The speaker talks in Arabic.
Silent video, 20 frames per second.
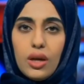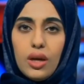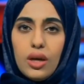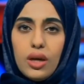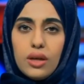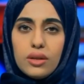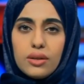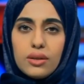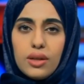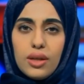
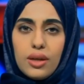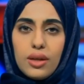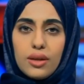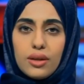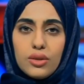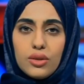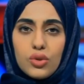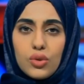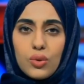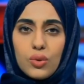اطلع
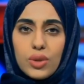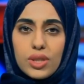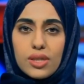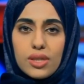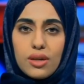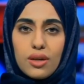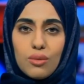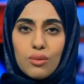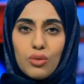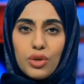رئيس
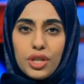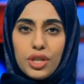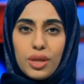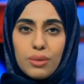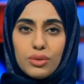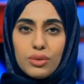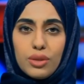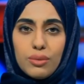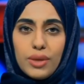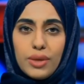الوزراء معين
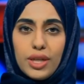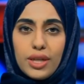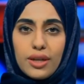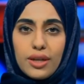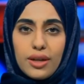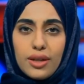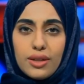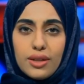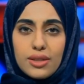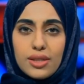عبد الملك
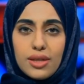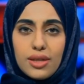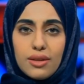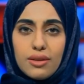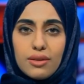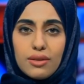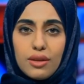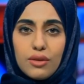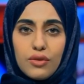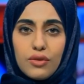على سير
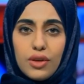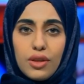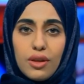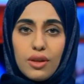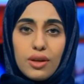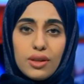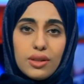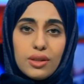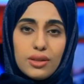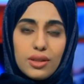تنفيذ
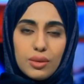عدد